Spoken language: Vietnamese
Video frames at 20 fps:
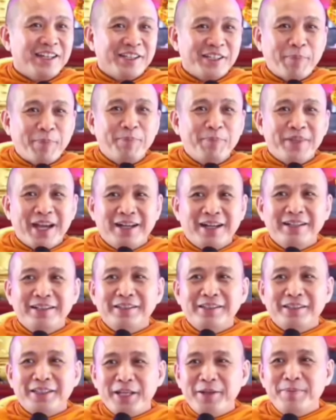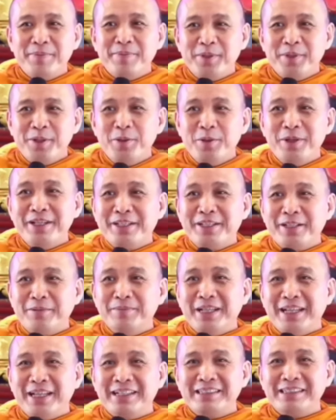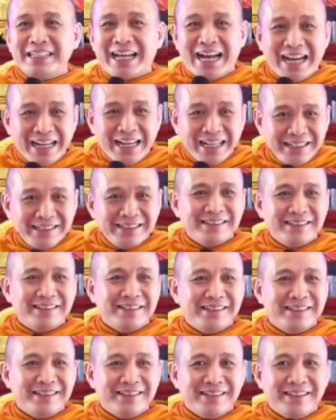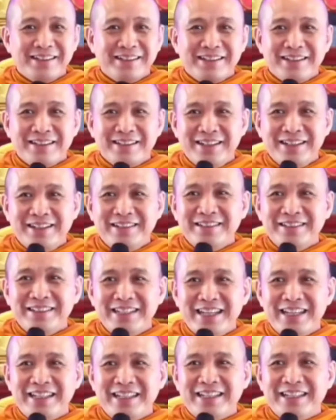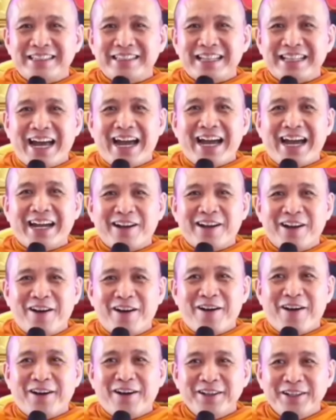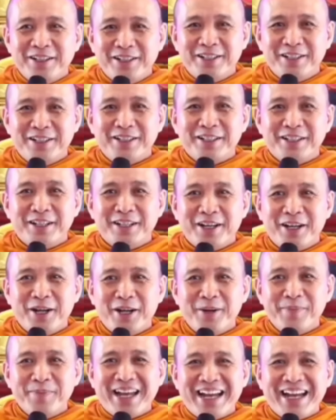chấp nhận tìm vui trong hiện tại những gì ta có được hôm